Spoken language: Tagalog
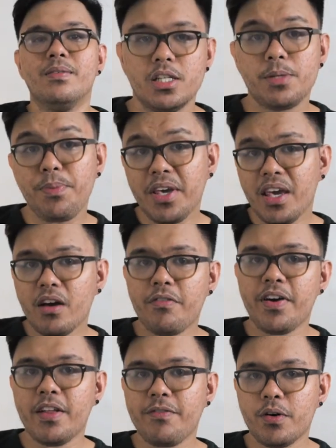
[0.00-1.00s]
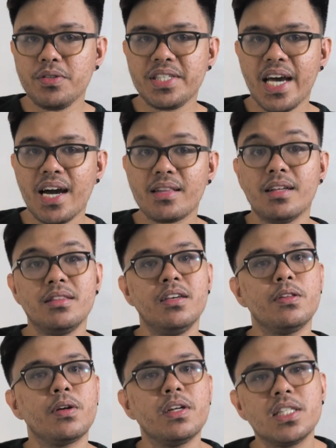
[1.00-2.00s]
Speaking of headphone jack,
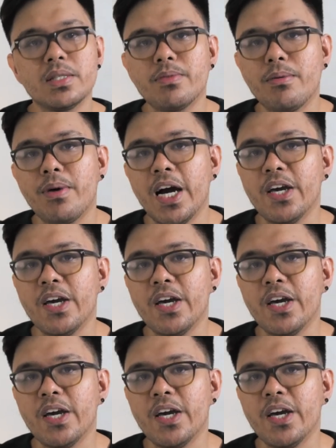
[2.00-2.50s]
nandito rin sa baba